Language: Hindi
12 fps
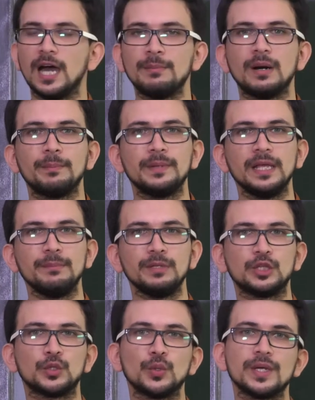हम अपने
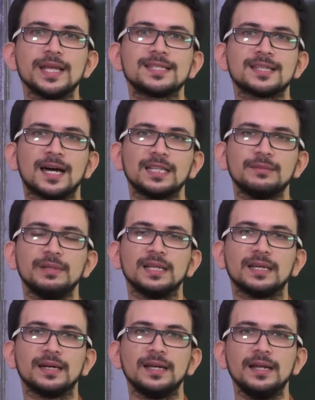मित्रों के साथ
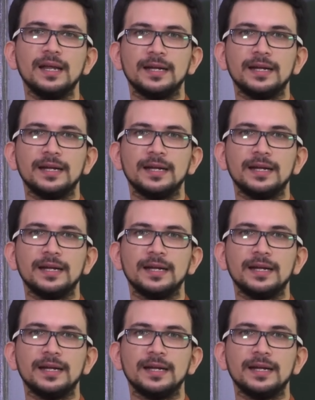मिलकर